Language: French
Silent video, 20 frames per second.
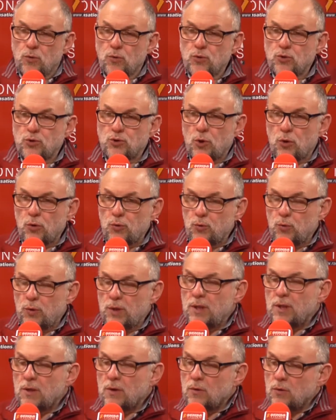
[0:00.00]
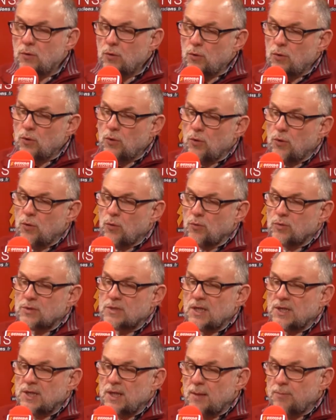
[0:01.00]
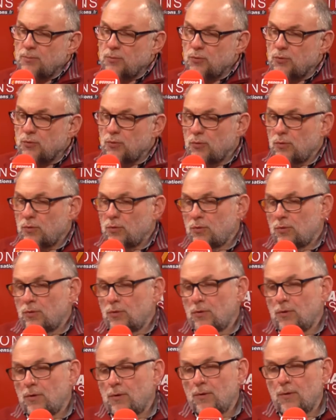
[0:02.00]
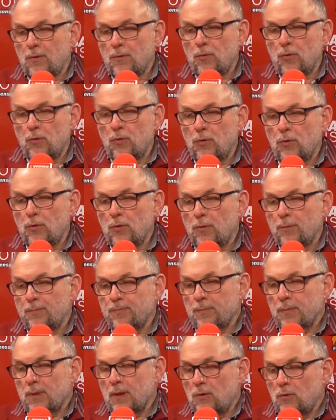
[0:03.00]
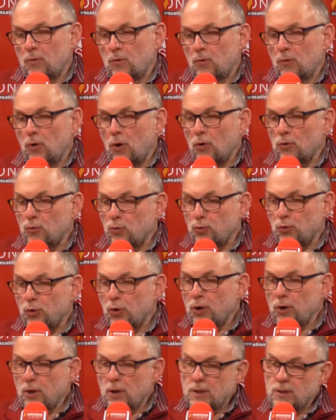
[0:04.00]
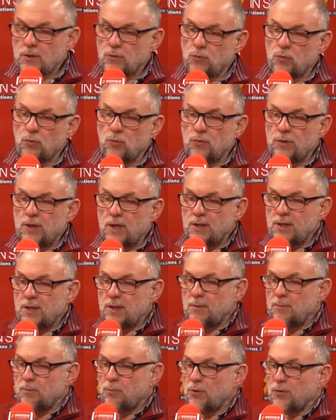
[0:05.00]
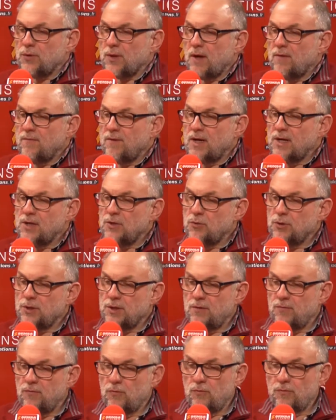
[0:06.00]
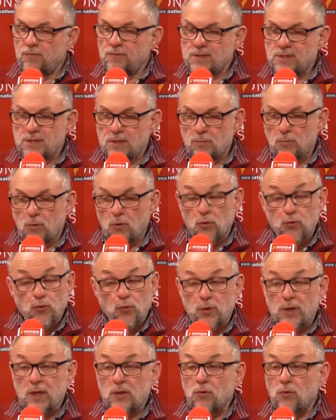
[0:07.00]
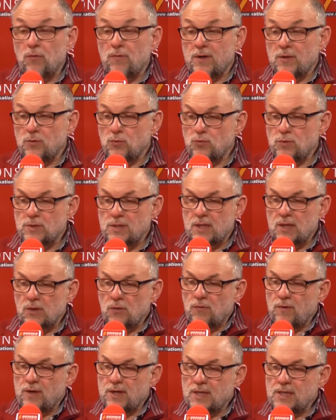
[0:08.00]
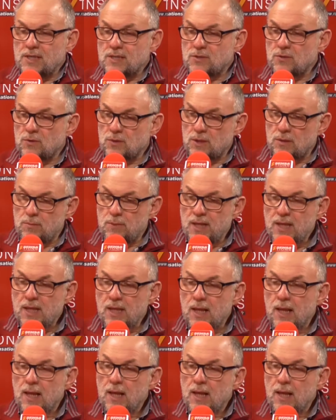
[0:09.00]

Aujourd'hui, euh, on s'adapte euh, aux, grandes hauteurs, donc on a des plans de travail qui vont facilement entre 92 et 95 cm.